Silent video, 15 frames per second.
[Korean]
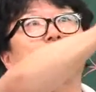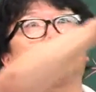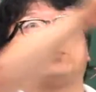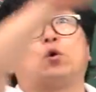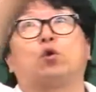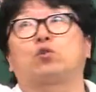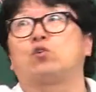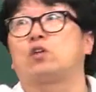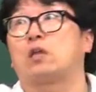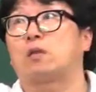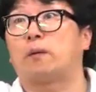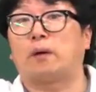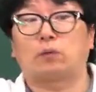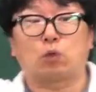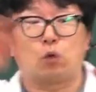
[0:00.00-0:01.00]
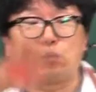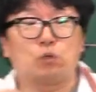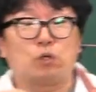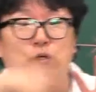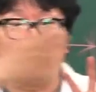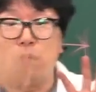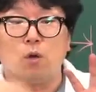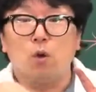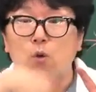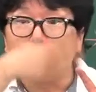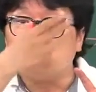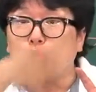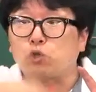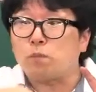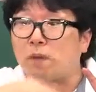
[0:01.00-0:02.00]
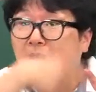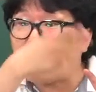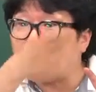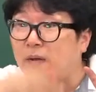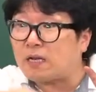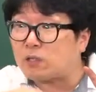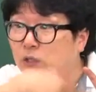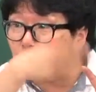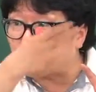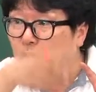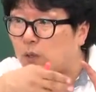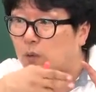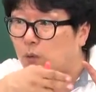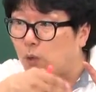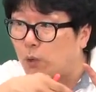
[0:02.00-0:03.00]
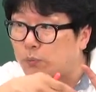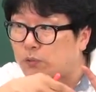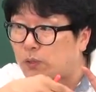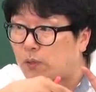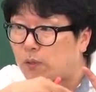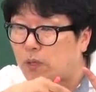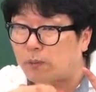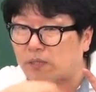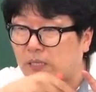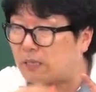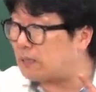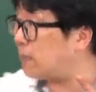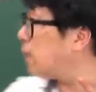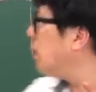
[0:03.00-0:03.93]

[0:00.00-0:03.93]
병으로 등기가 넘어와도 을은 무슨 말할 말이 있어 없어? 없어. 그럼 어떡하냐?